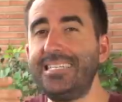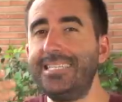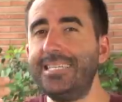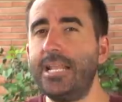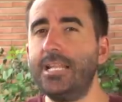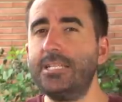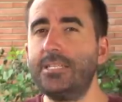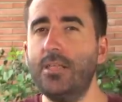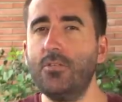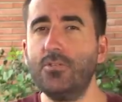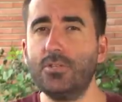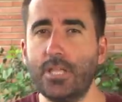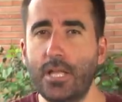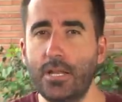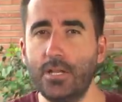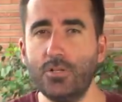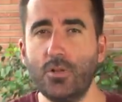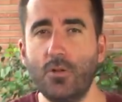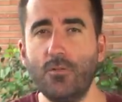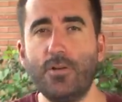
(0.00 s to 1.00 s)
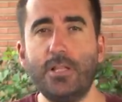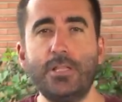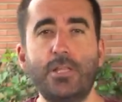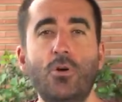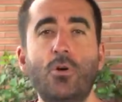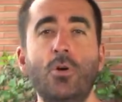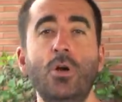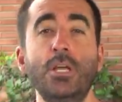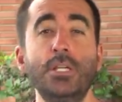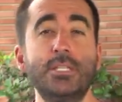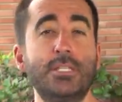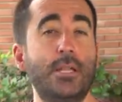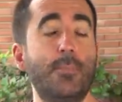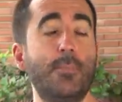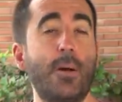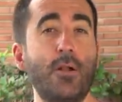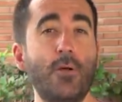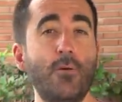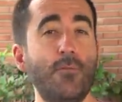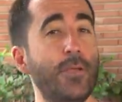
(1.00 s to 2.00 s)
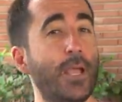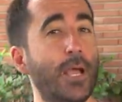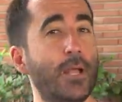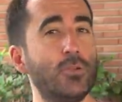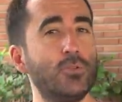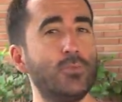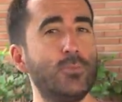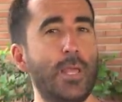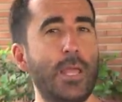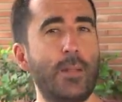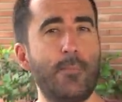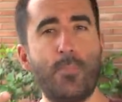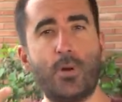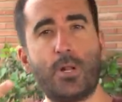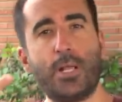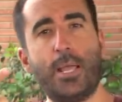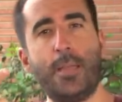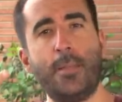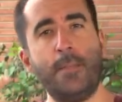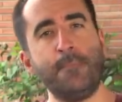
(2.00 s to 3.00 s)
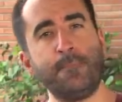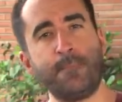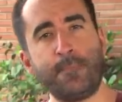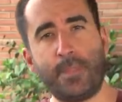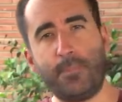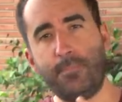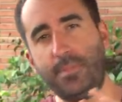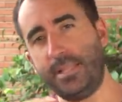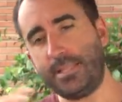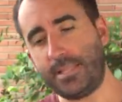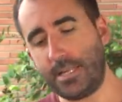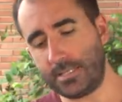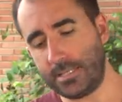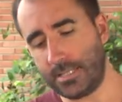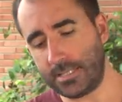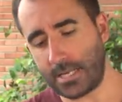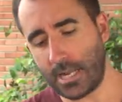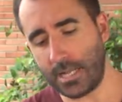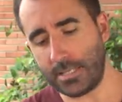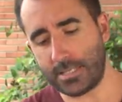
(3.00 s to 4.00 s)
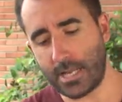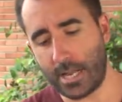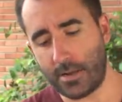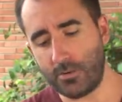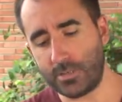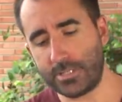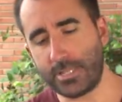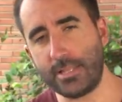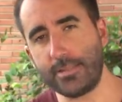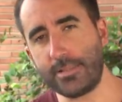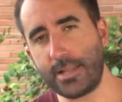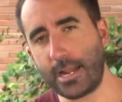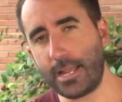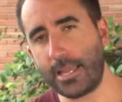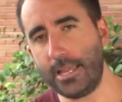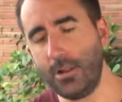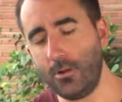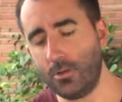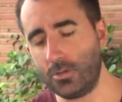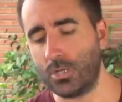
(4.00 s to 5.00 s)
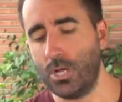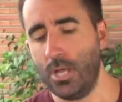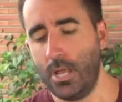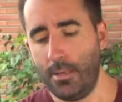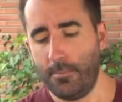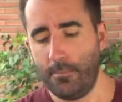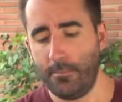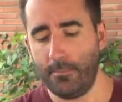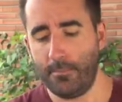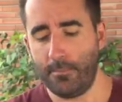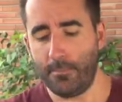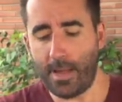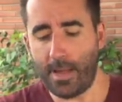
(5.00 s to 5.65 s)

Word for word: interesado está en ese olfateo. Sin embargo, fijaros bien, porque mientras descansan o están tranquilos, mm,